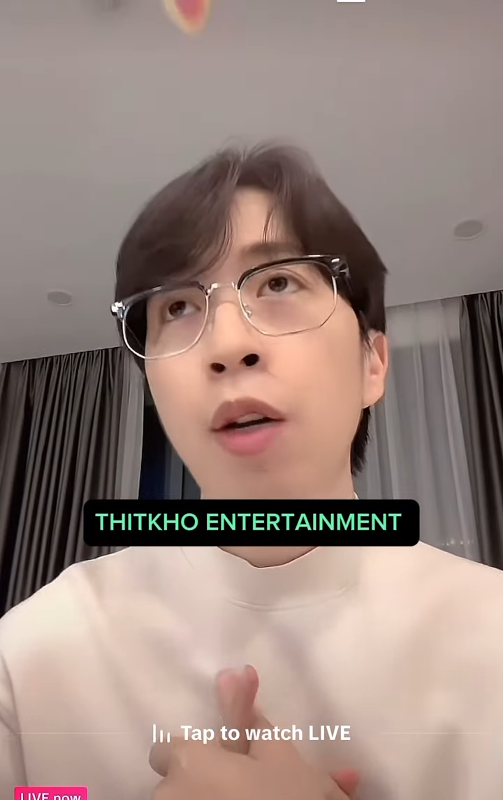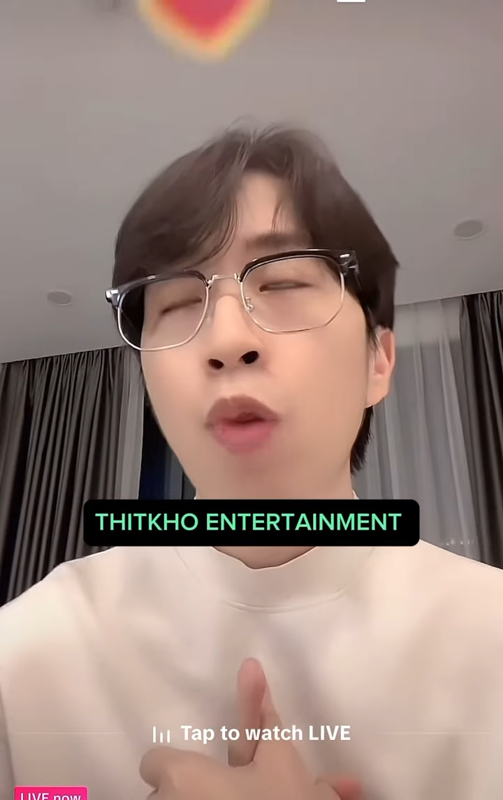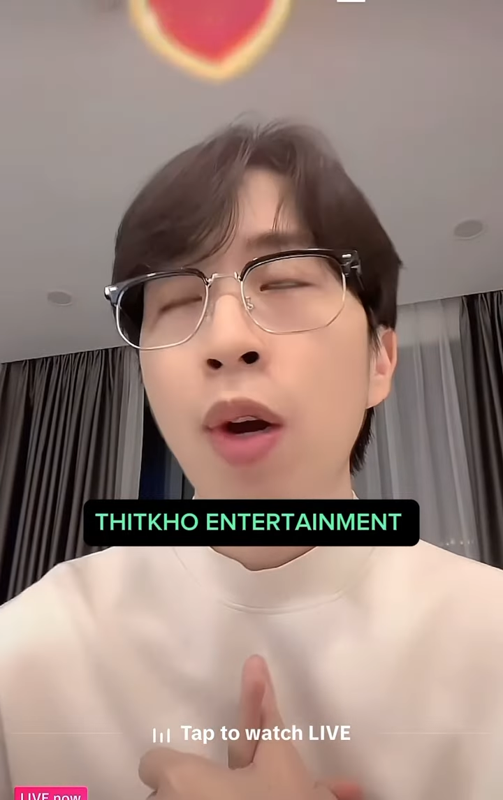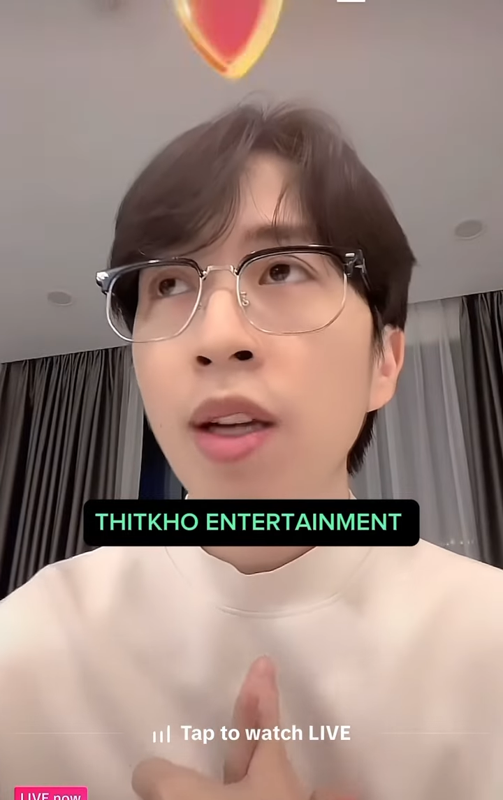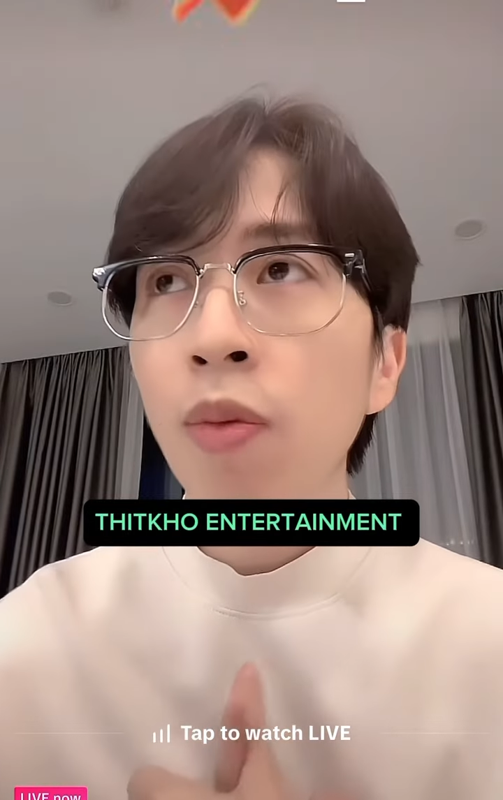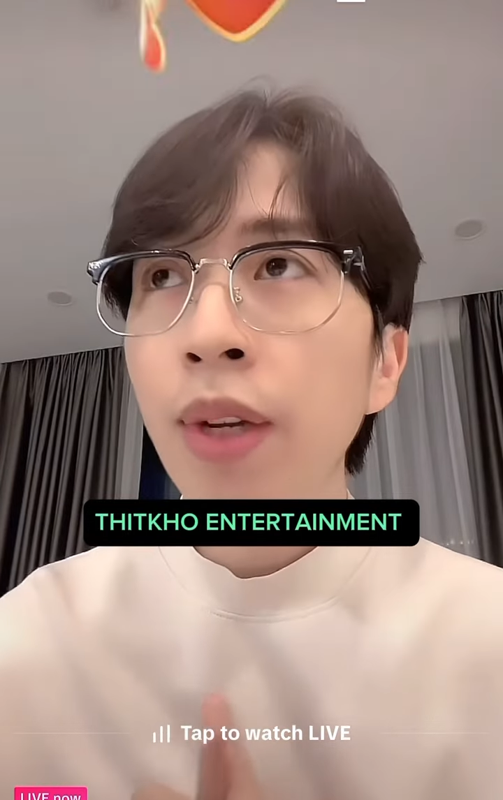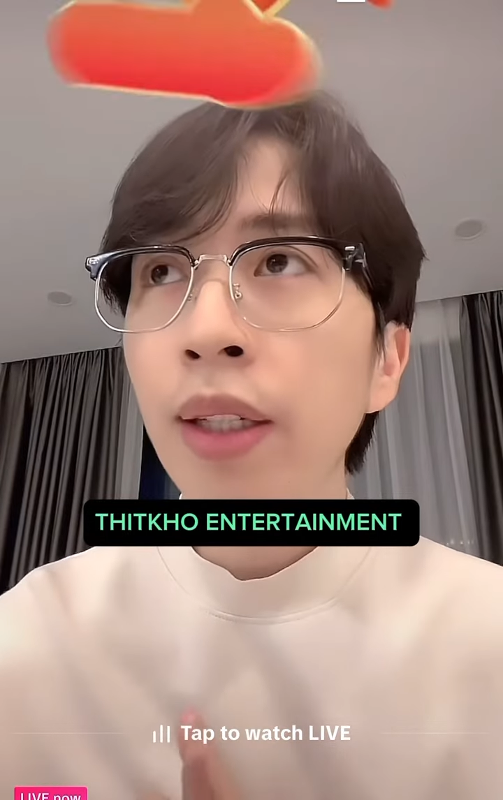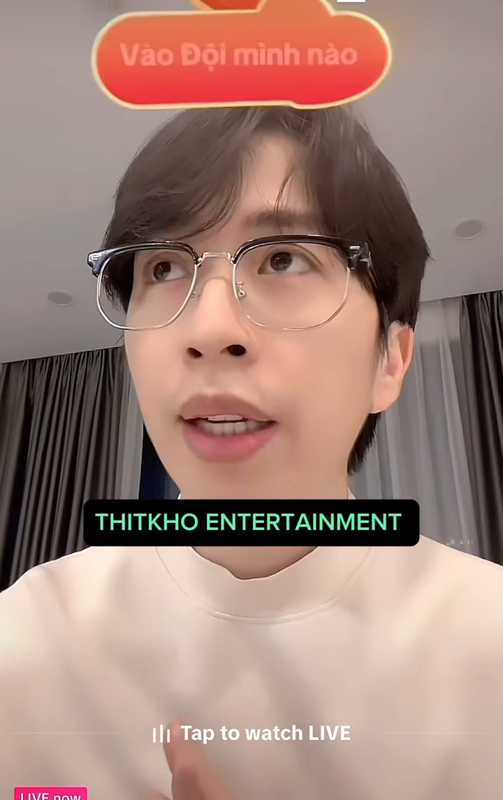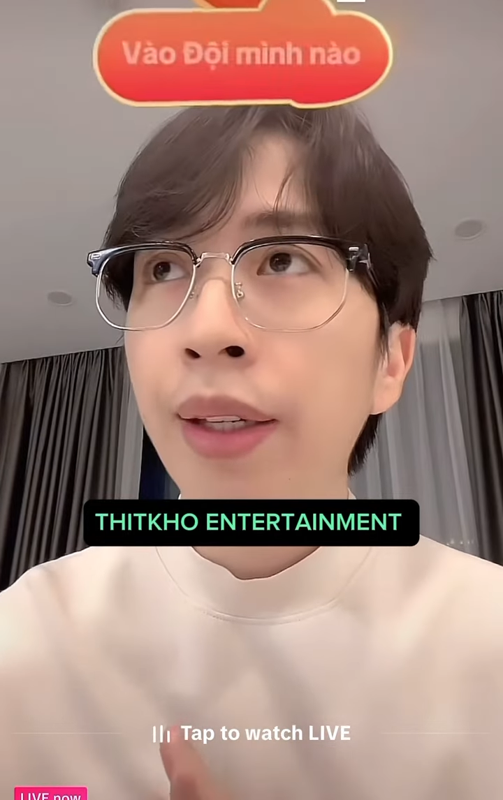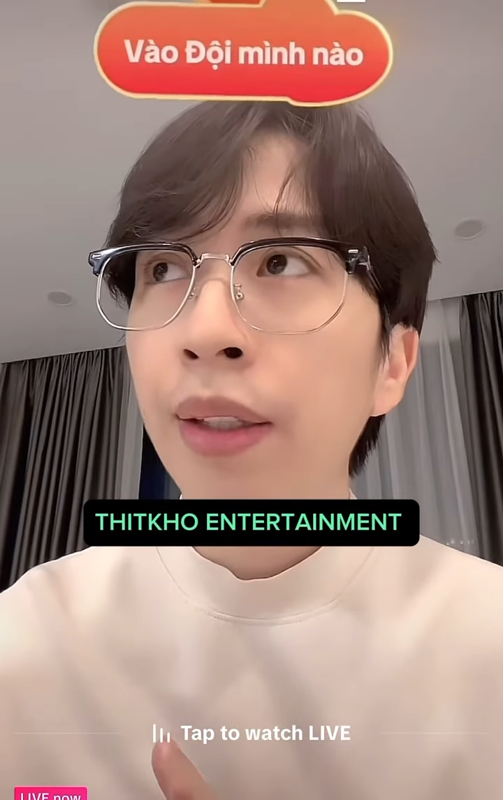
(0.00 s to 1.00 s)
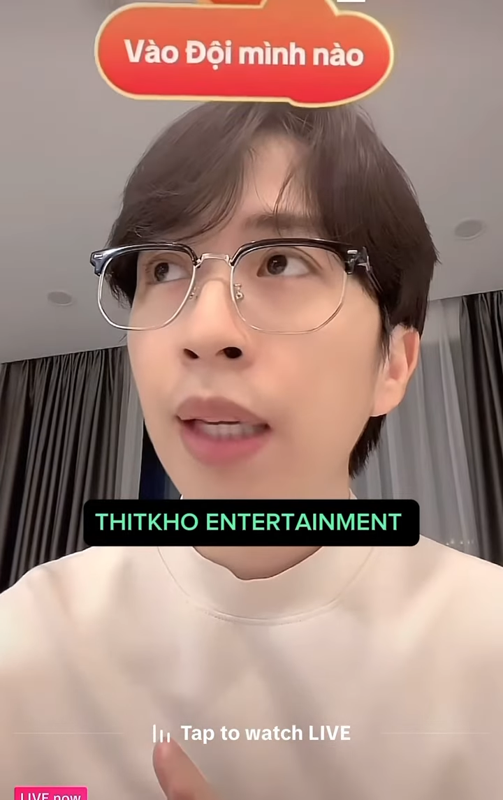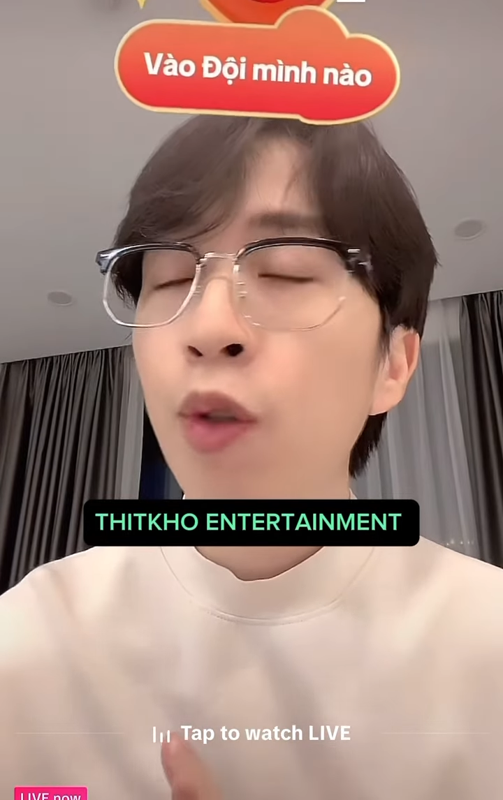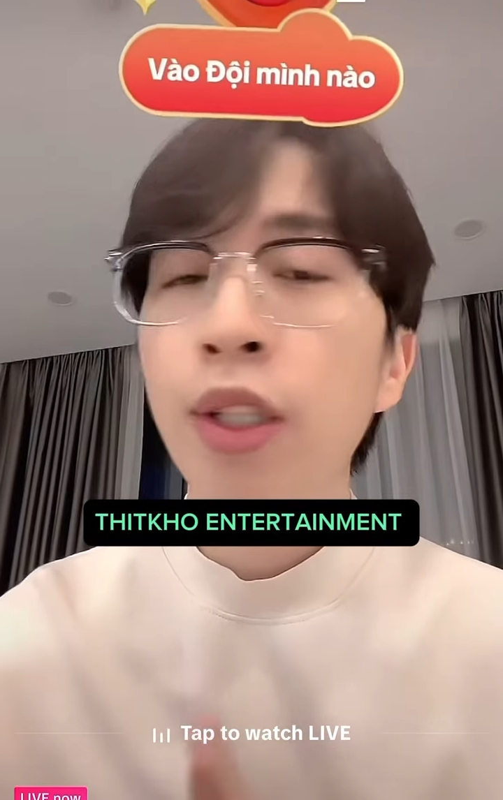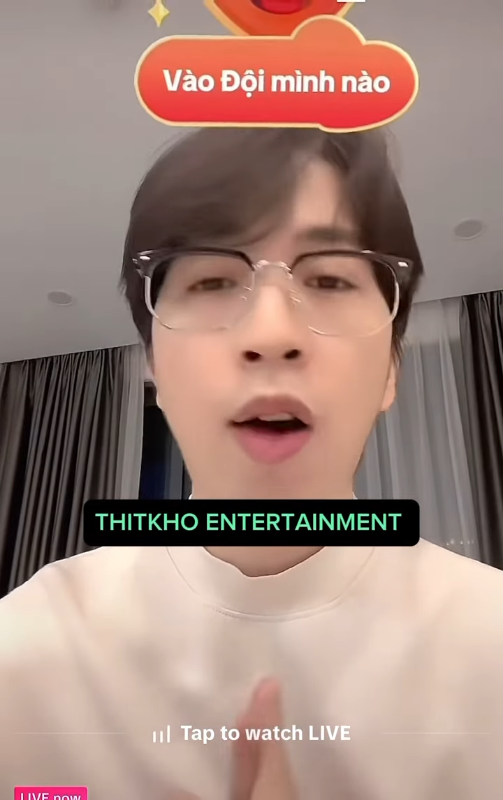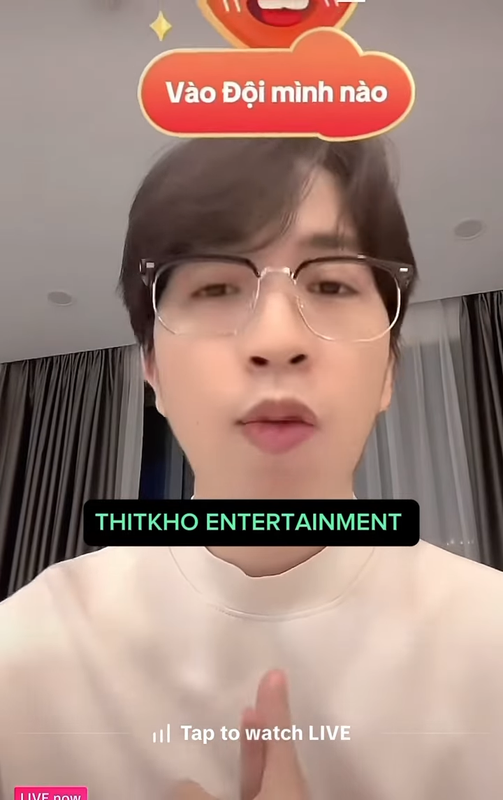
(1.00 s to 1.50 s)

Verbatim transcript: điều quan trọng nhất để trở thành một